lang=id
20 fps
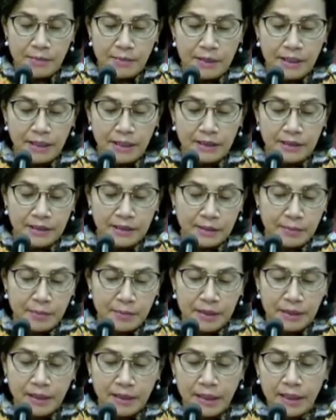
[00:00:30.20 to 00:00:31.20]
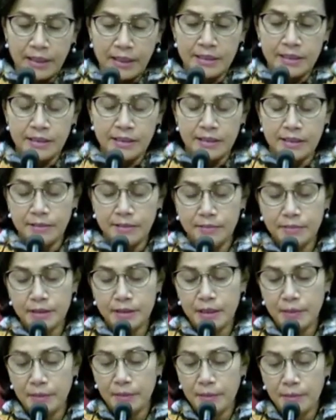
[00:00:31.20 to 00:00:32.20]
kabinet terbatas
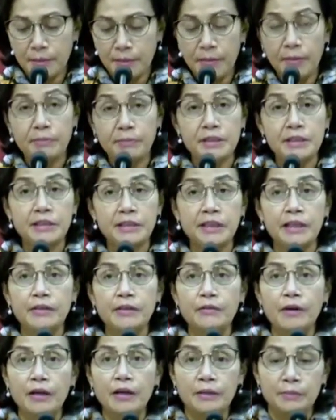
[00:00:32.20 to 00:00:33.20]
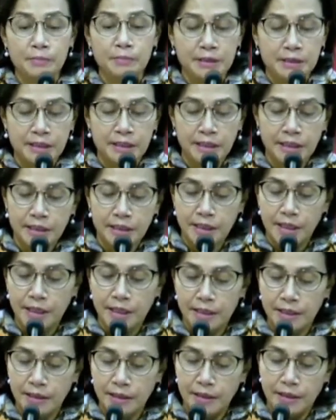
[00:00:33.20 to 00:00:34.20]
bersama Bapak Presiden, Wakil Presiden
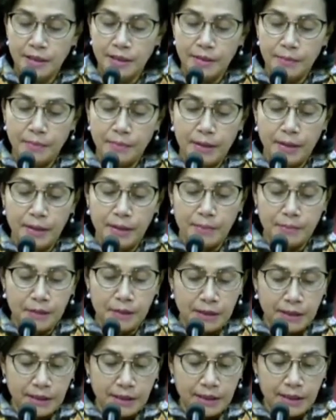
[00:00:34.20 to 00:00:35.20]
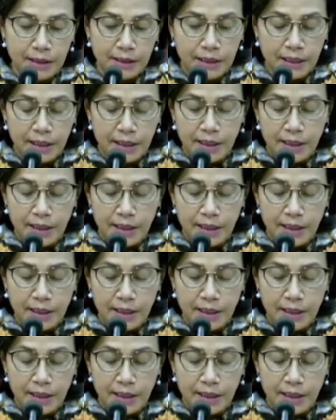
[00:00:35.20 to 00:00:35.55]
dan uh, para menteri